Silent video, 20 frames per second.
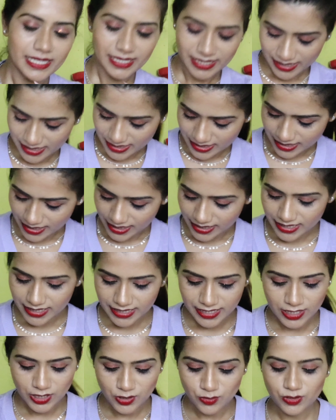यस yes, इस
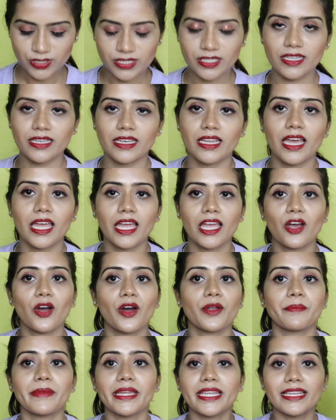तरीके से यूज़ करना है
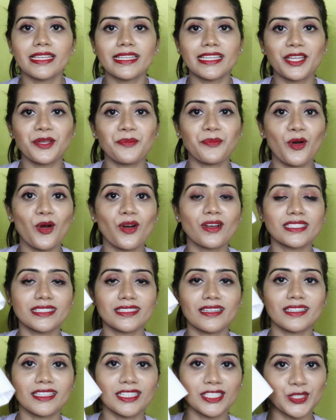और मेरे लिए बहुत
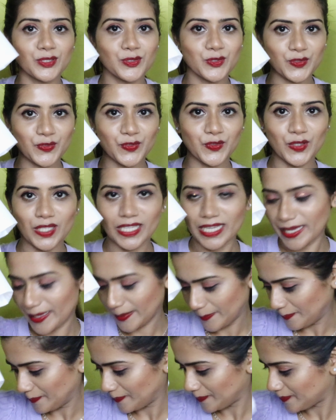ज़्यादा यूजफुल
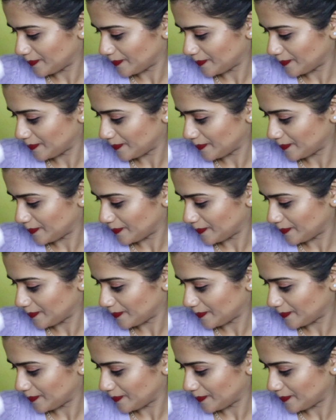है